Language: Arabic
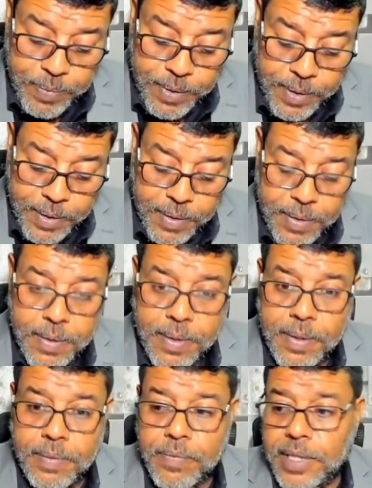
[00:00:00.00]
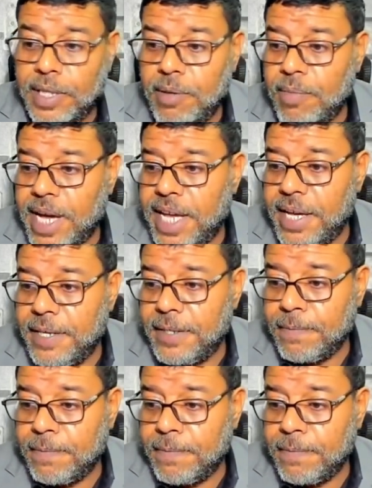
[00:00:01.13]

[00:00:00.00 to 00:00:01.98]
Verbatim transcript: وعليكم السلام تفضل معايا